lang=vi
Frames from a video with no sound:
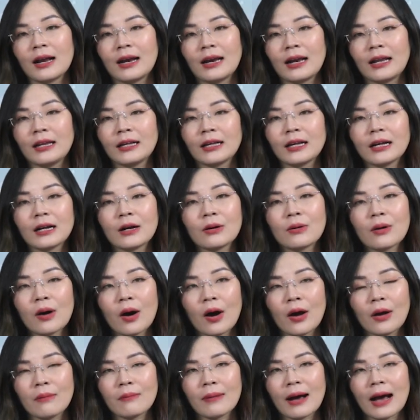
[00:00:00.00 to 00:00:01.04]
là những cái câu
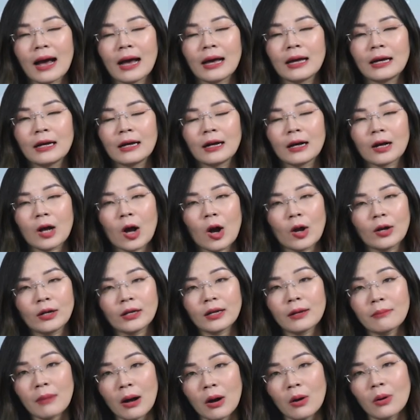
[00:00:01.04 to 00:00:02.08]
hỏi mà có những
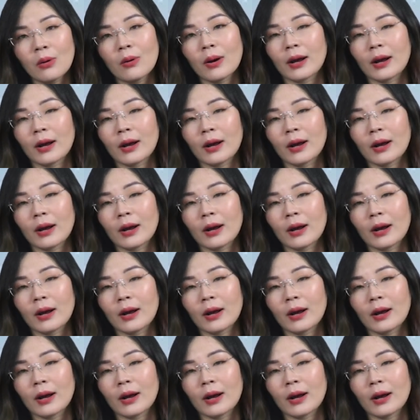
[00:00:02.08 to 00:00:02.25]
cái mẫu